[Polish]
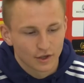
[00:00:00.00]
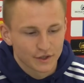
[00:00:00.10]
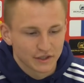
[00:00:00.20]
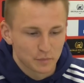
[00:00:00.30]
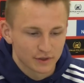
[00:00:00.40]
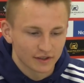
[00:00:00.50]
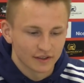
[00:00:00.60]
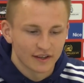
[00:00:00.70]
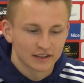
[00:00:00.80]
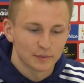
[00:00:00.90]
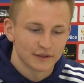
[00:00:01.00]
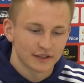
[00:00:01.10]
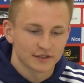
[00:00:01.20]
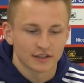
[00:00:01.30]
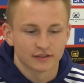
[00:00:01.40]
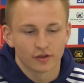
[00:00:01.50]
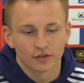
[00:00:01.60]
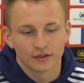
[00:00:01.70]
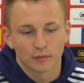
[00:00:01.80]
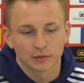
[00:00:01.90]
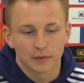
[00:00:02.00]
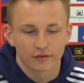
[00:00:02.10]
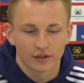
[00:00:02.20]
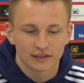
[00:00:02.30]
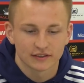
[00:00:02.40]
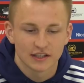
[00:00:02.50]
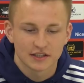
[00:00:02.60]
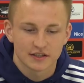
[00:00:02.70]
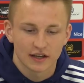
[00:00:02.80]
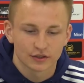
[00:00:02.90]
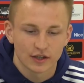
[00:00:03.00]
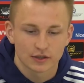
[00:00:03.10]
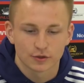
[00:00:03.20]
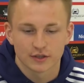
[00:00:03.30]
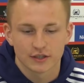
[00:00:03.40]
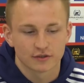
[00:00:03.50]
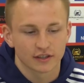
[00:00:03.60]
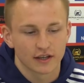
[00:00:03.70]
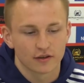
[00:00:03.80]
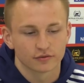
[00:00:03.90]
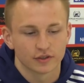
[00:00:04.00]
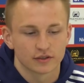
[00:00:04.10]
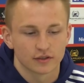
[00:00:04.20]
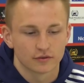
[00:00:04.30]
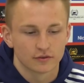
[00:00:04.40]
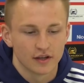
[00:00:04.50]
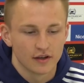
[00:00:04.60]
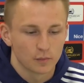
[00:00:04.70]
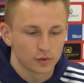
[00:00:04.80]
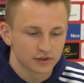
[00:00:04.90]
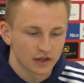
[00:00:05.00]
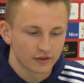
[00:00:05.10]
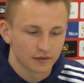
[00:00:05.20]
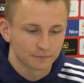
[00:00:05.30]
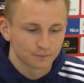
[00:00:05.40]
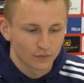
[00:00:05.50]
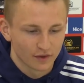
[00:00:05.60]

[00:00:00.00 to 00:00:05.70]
Kolejne pytanie, jak spędzasz czas wolny, masz prawo jazdy, jeśli tak, to jak czujesz się za kierownicą? Pozdrawiam.